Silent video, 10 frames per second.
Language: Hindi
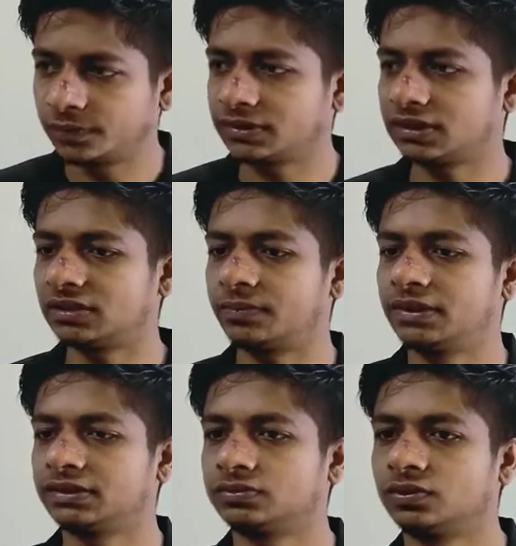पहन गया था
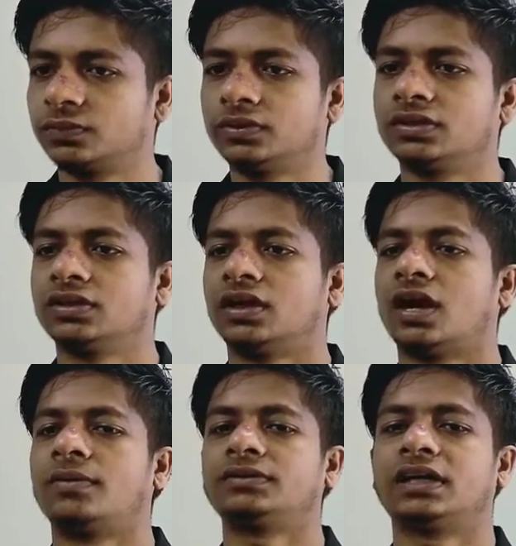बढ़िया सूट बूट
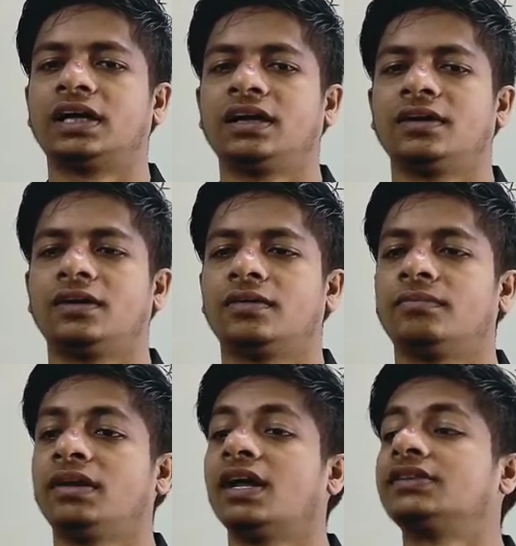और बोलता है
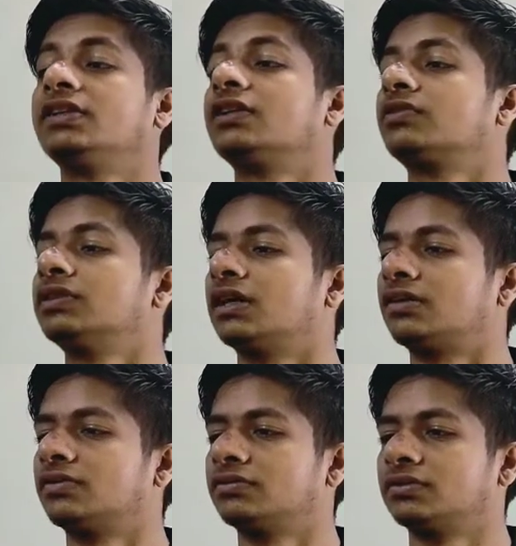मैं नाचने के स्कूल जा
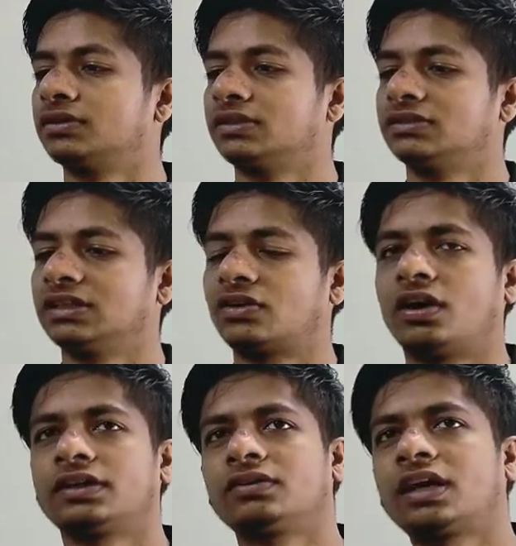रहा हूँ या
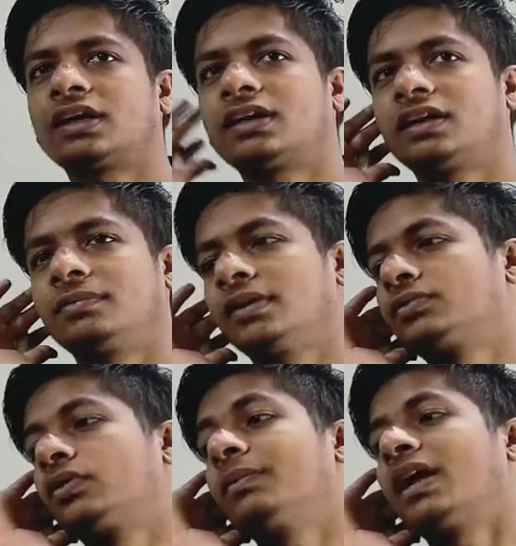कॉल क्या क्या कर रहा है मैं
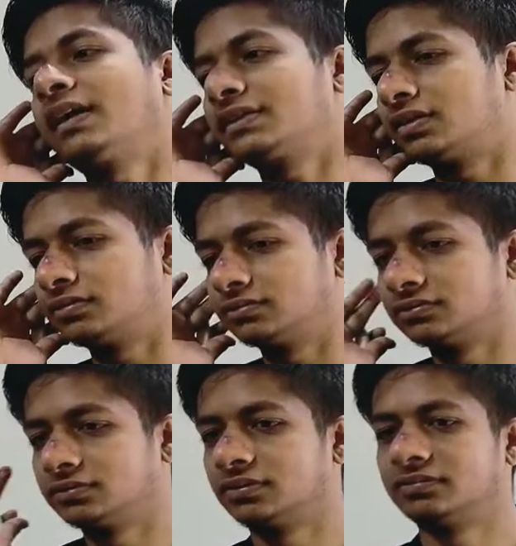स्कूल में नाच रहा
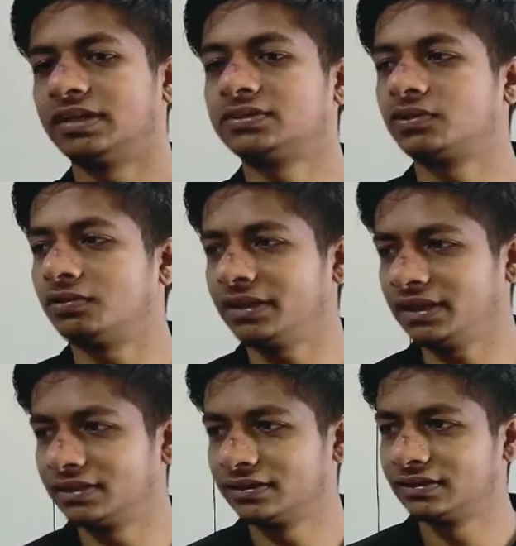हूँ मैं स्कूल में
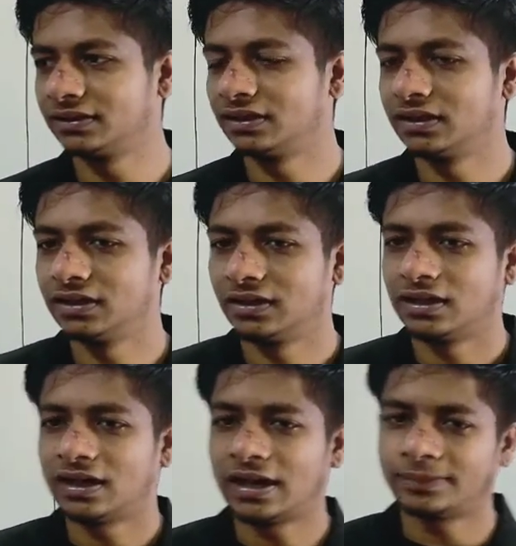नाच
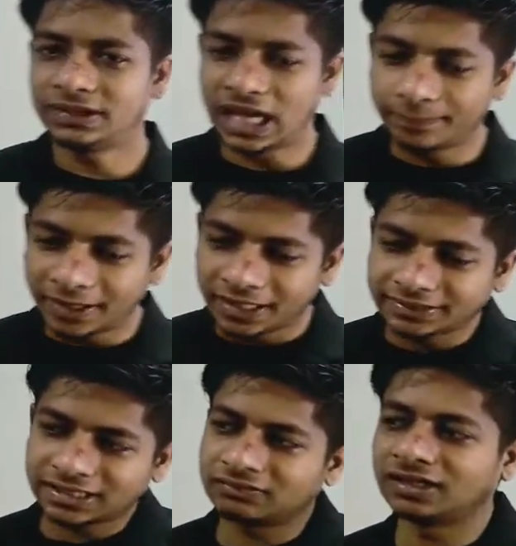रहा अब जहाँ पढ़ने की
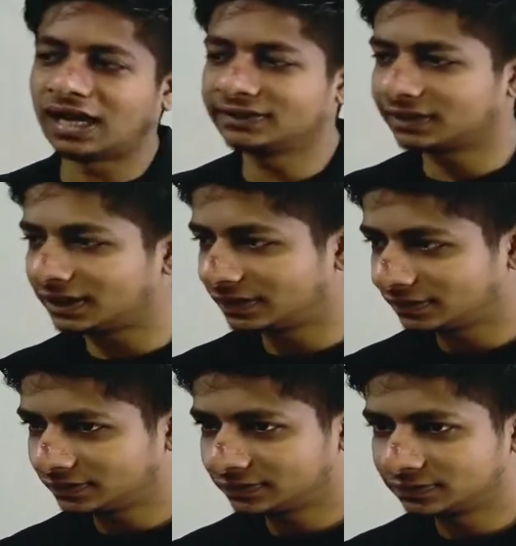जगह वहाँ नाच रहे हैं